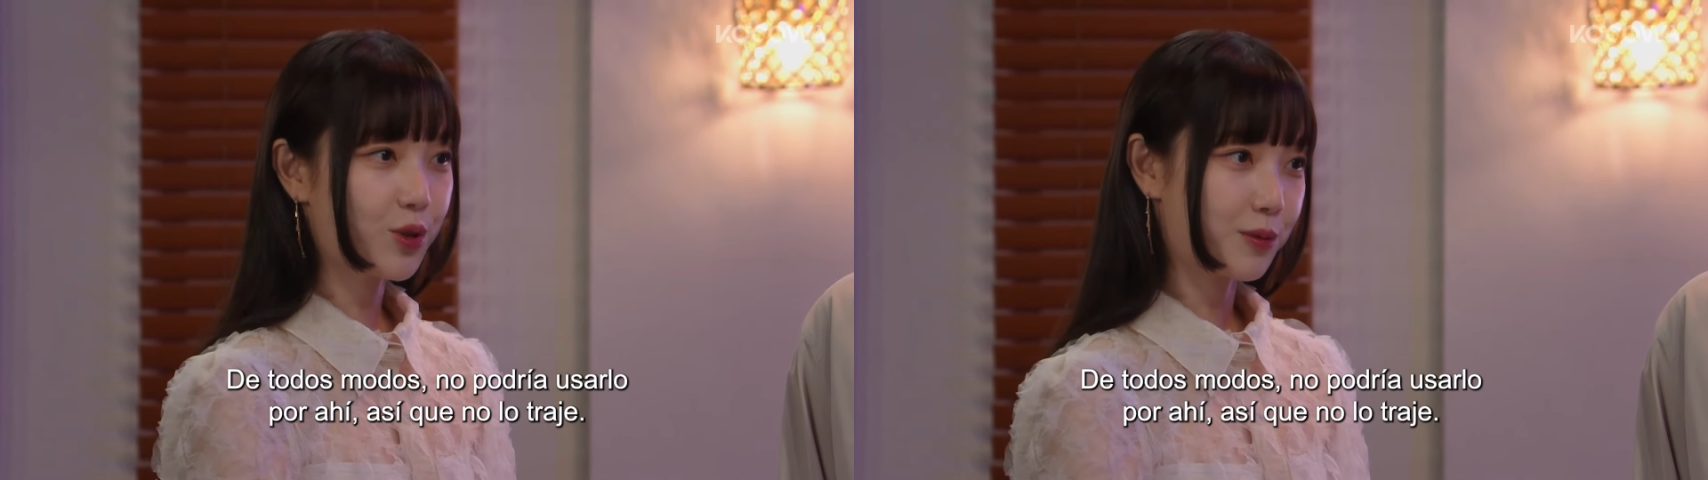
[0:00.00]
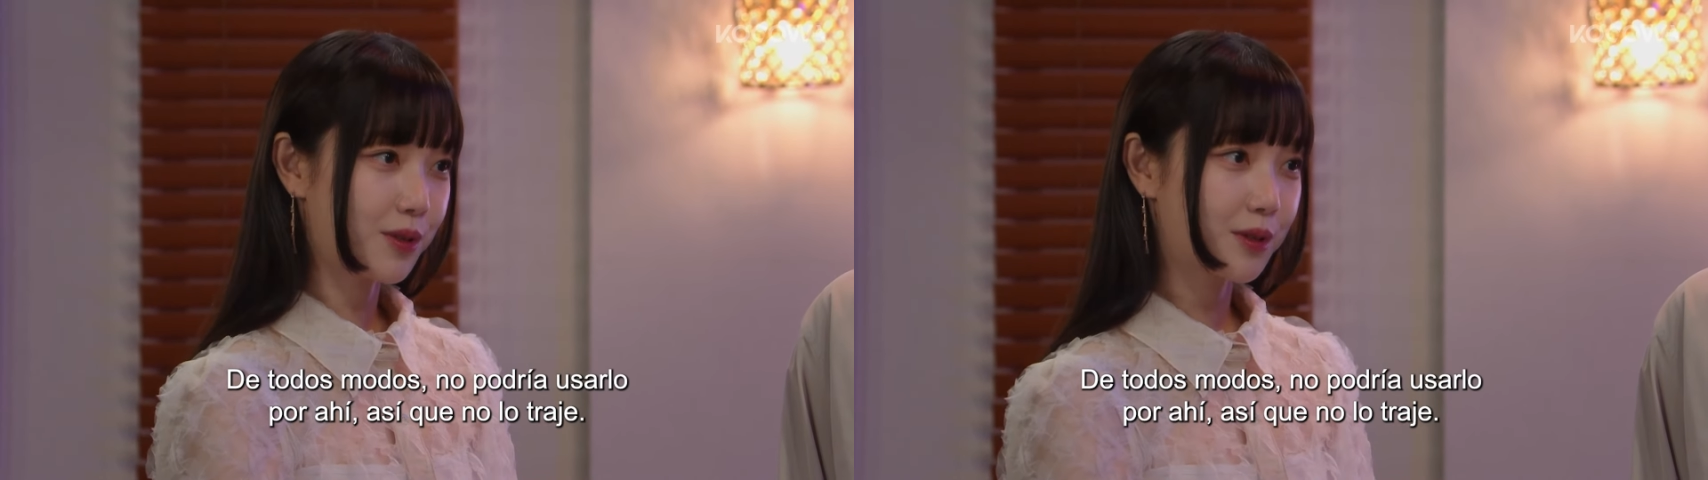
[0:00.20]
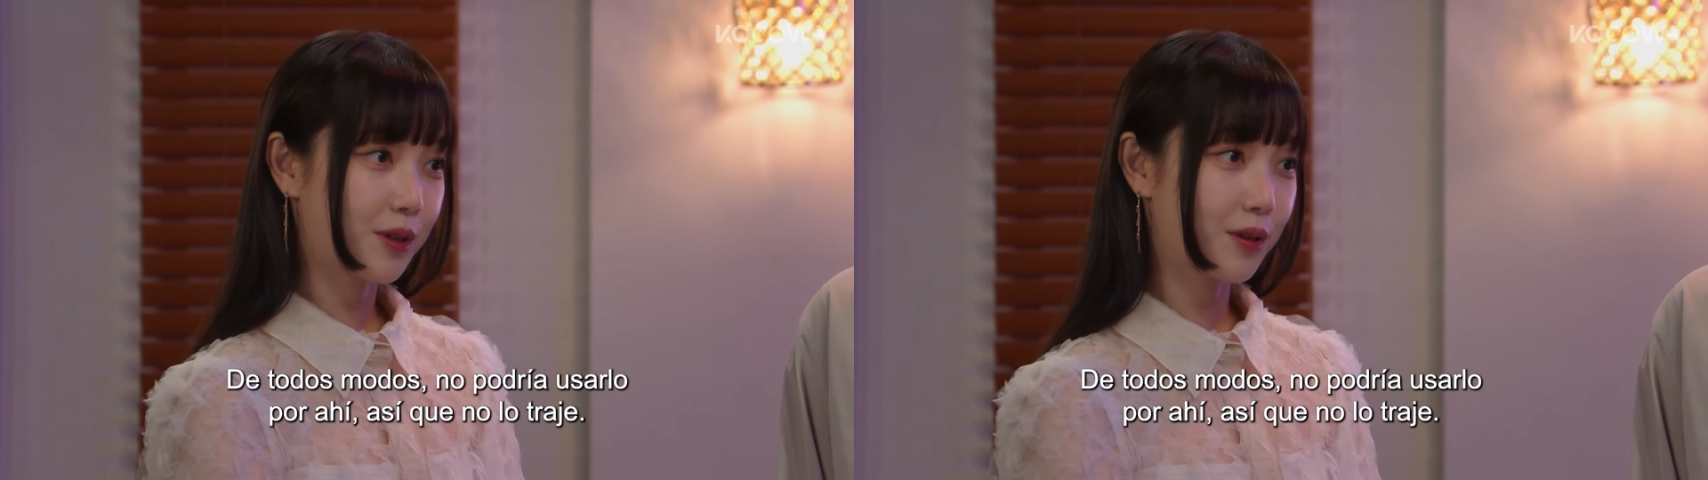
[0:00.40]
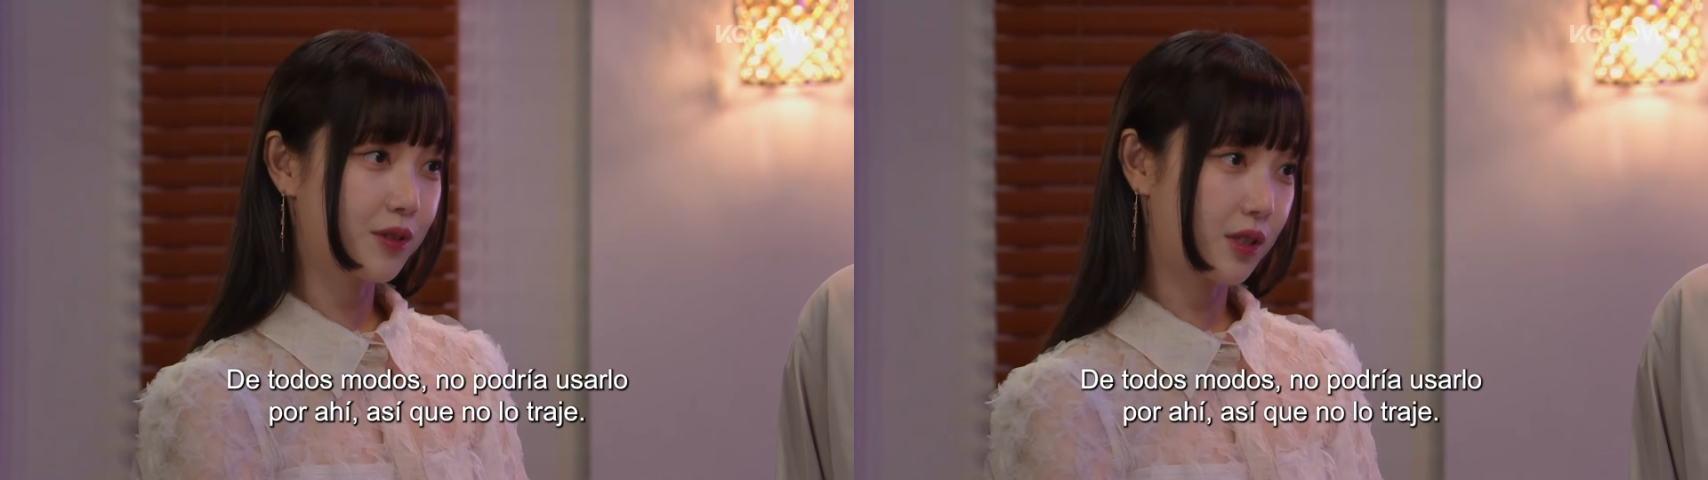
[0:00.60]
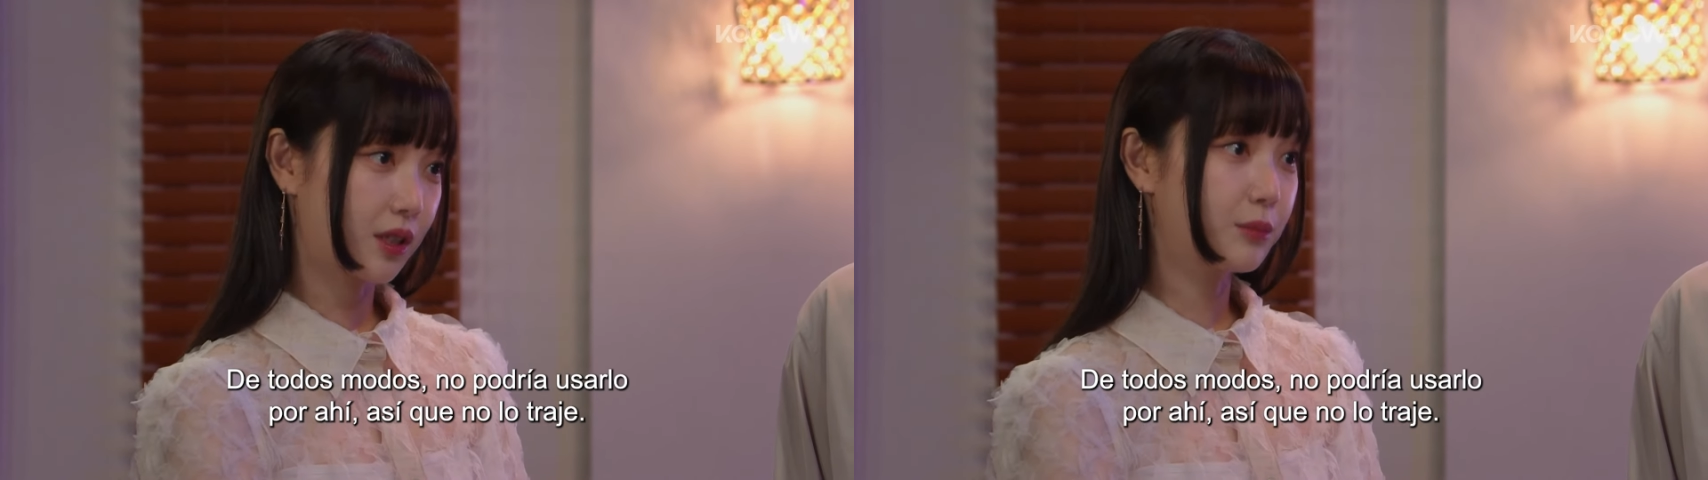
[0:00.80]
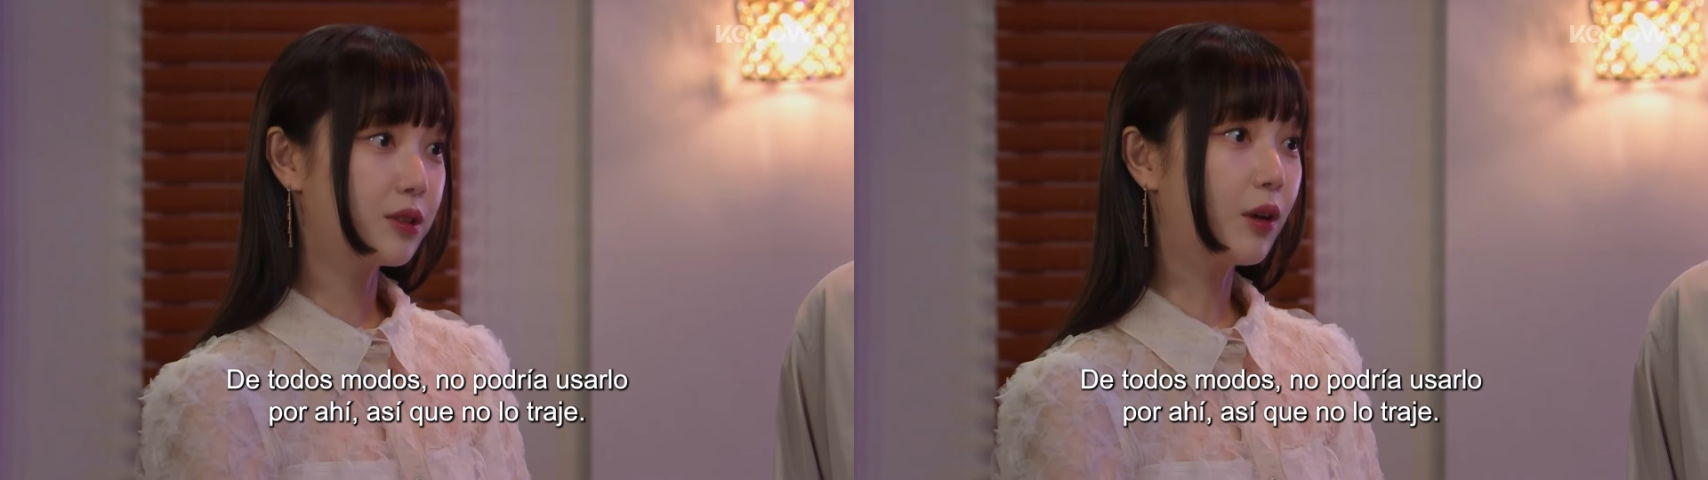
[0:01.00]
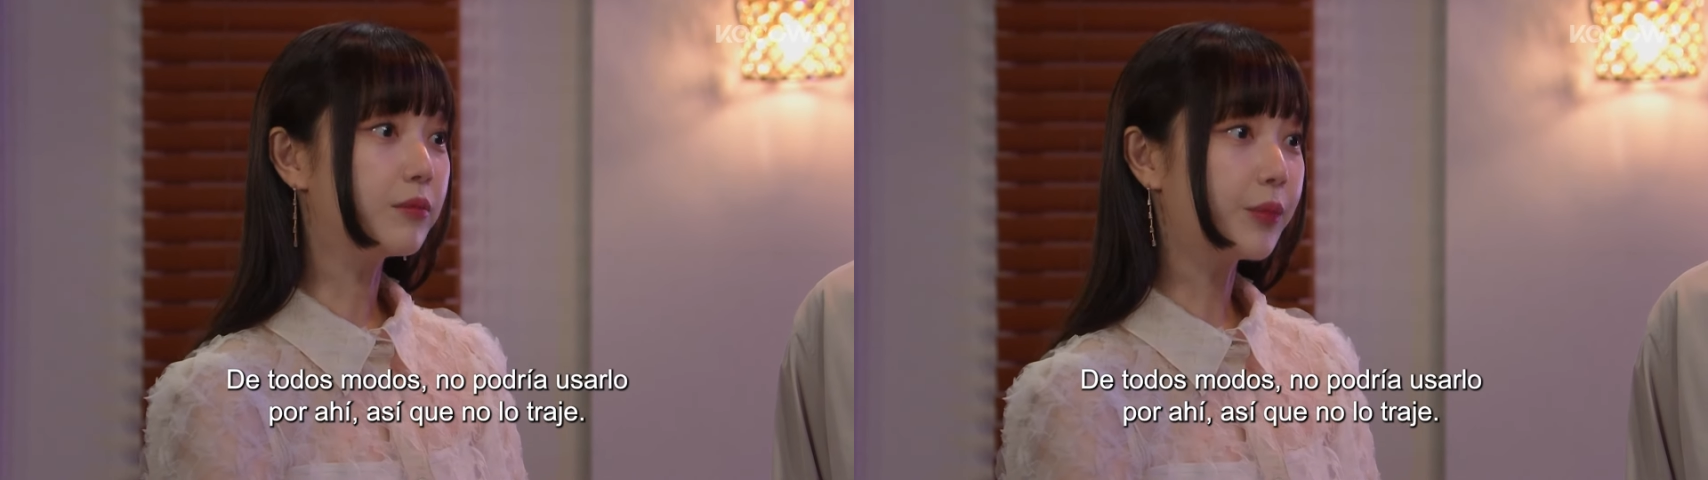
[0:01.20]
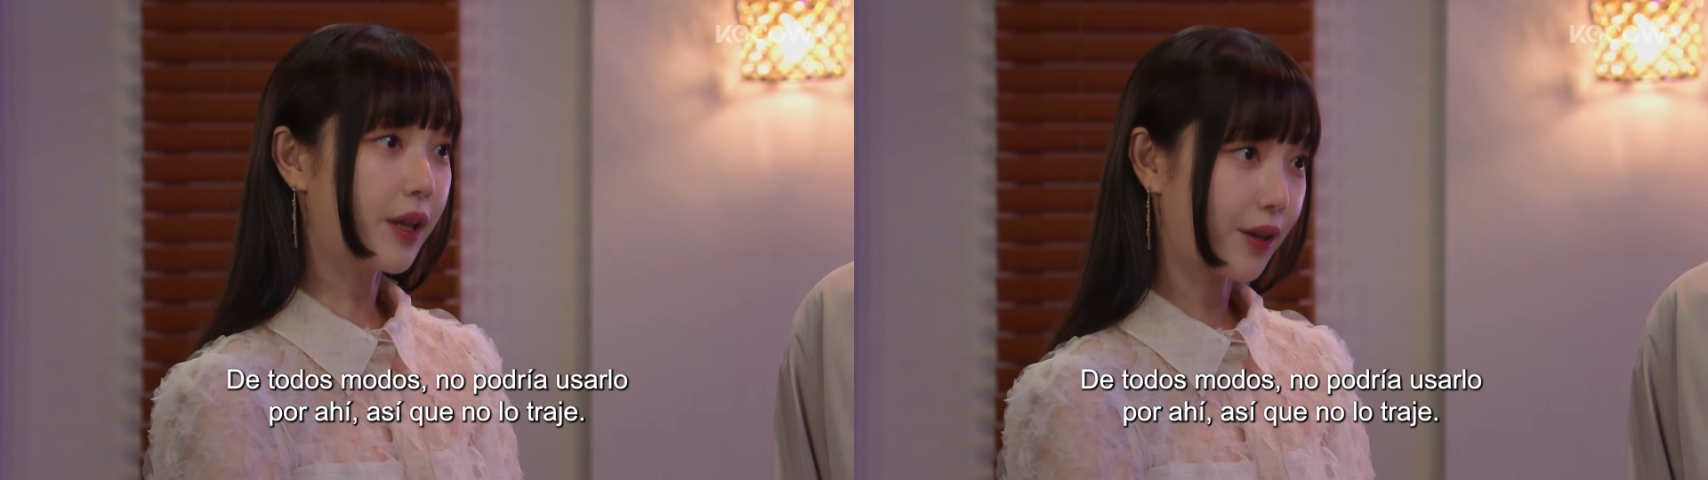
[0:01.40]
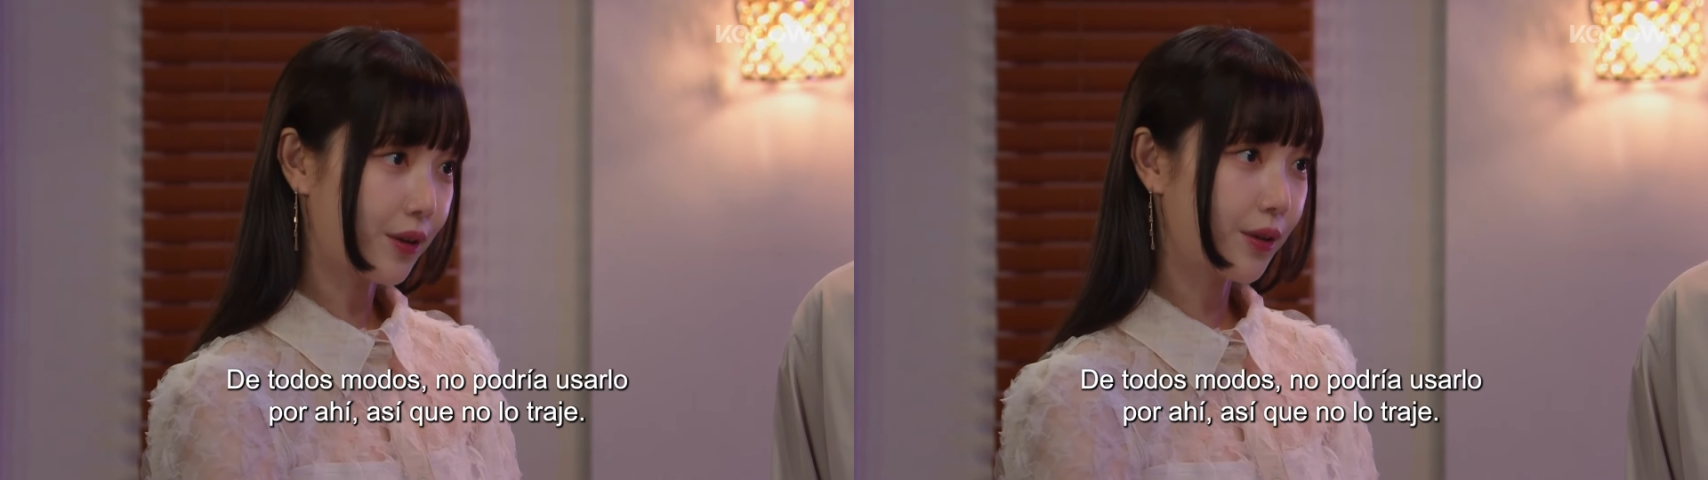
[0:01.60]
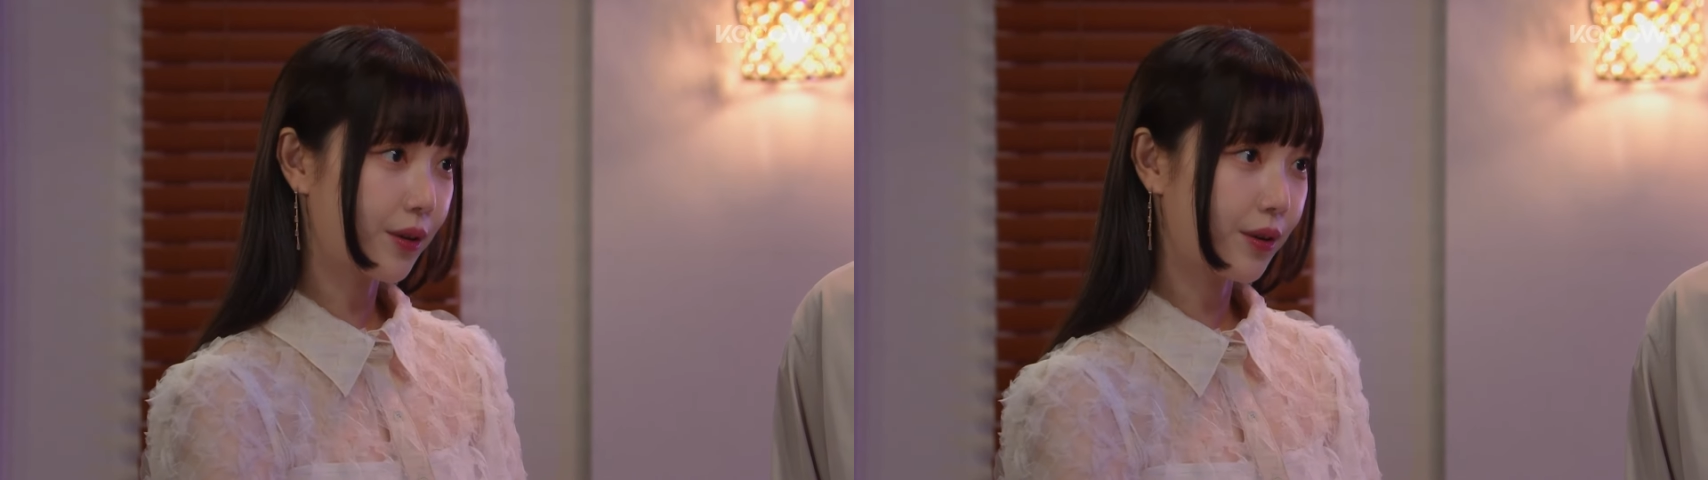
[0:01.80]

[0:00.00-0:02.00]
없어서 지금은 없네요.